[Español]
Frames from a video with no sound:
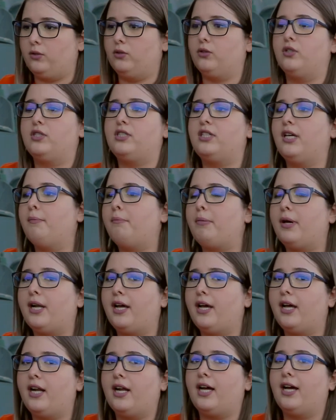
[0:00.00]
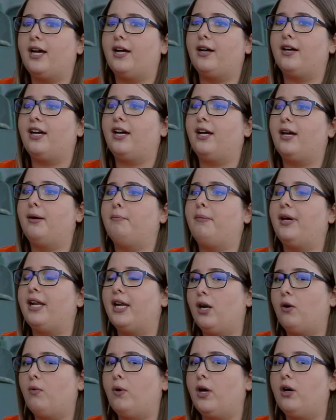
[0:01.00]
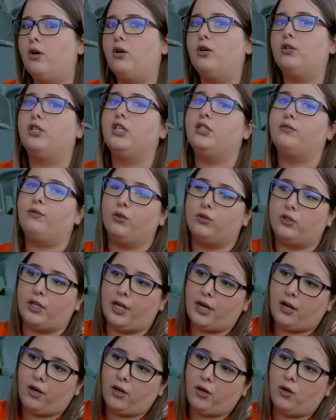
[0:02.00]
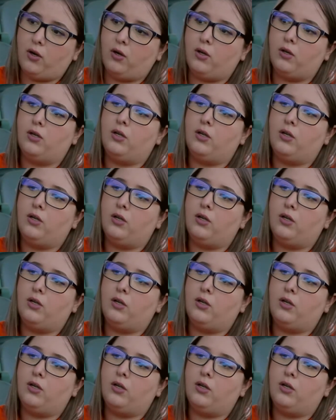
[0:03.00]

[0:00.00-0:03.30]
Entonces siempre era ver el juego, disfrutarlo